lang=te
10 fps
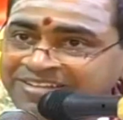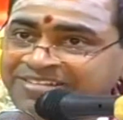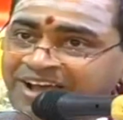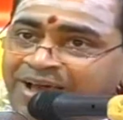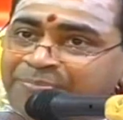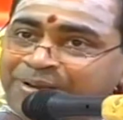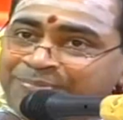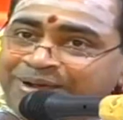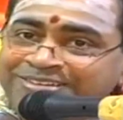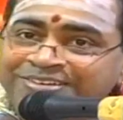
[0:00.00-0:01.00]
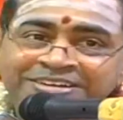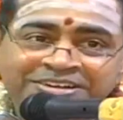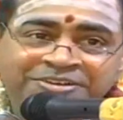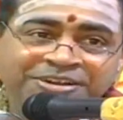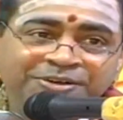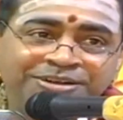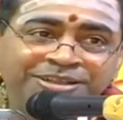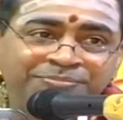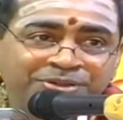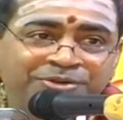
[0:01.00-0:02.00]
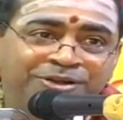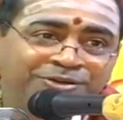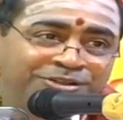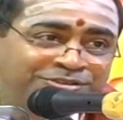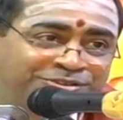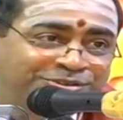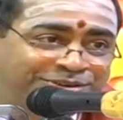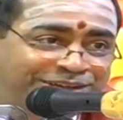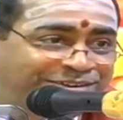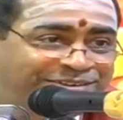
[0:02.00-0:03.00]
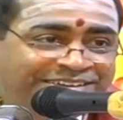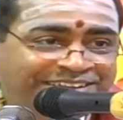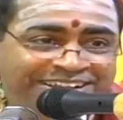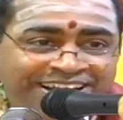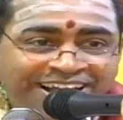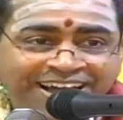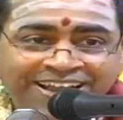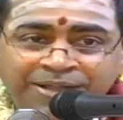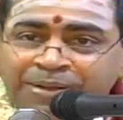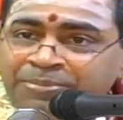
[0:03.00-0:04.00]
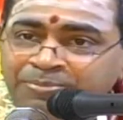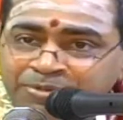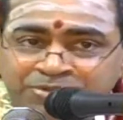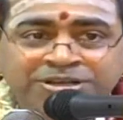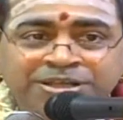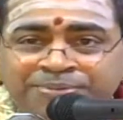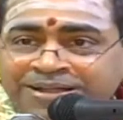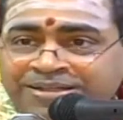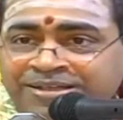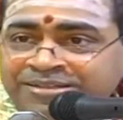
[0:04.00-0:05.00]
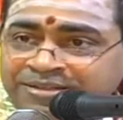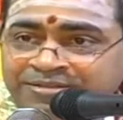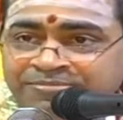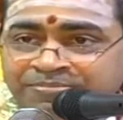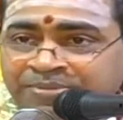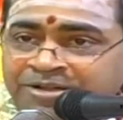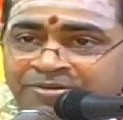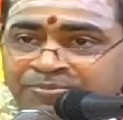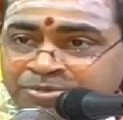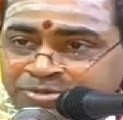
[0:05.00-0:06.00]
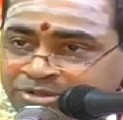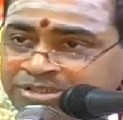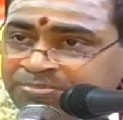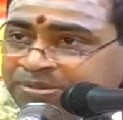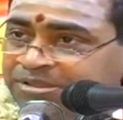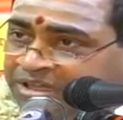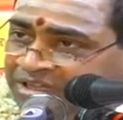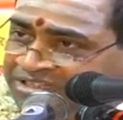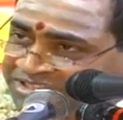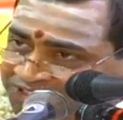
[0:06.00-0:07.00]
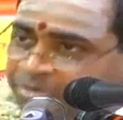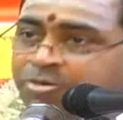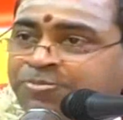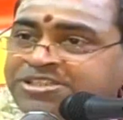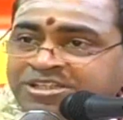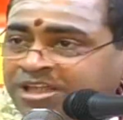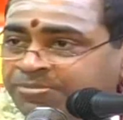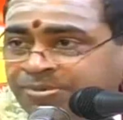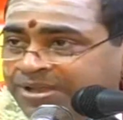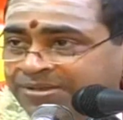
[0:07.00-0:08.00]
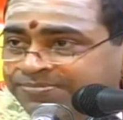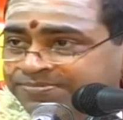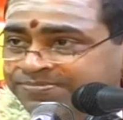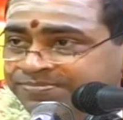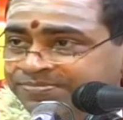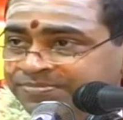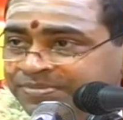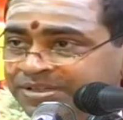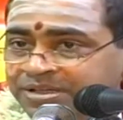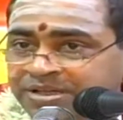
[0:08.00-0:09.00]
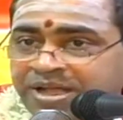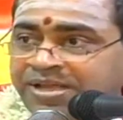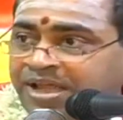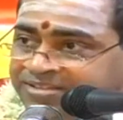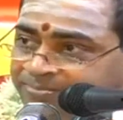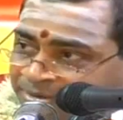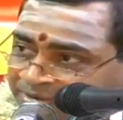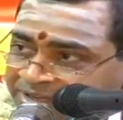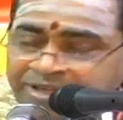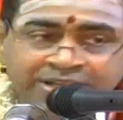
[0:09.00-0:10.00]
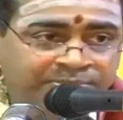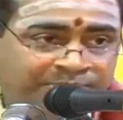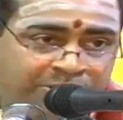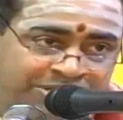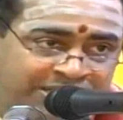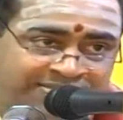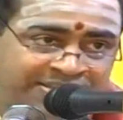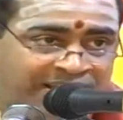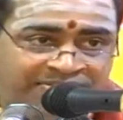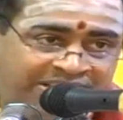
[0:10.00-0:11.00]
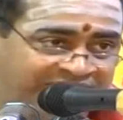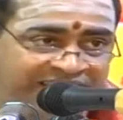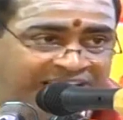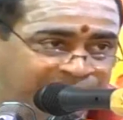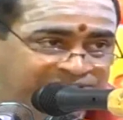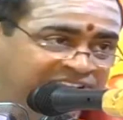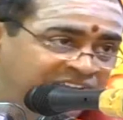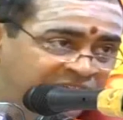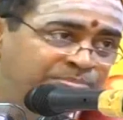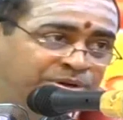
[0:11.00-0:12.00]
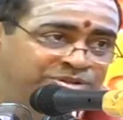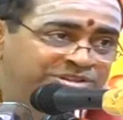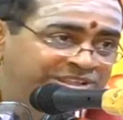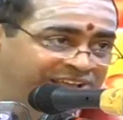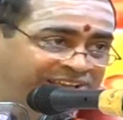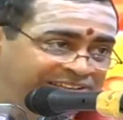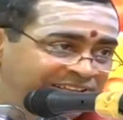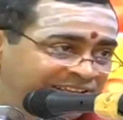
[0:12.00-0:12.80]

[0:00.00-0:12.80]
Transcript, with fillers: చాలా ప్రమాదం వీడు ఒకటి చెప్తే వాడు ఒకటి చేస్తూ ఉంటాడు అలాగే పాపం బుద్ధుడికి పట్టింది అటువంటి బుద్ధుడు చెప్పింది అచ్చం ఉపనిషత్ ధర్మమే కానీ ఆయన చెప్పినవన్నిటికీ మరికొన్ని తంత్రాలవన్నీ కలబోసి బౌద్ధం తయారైంది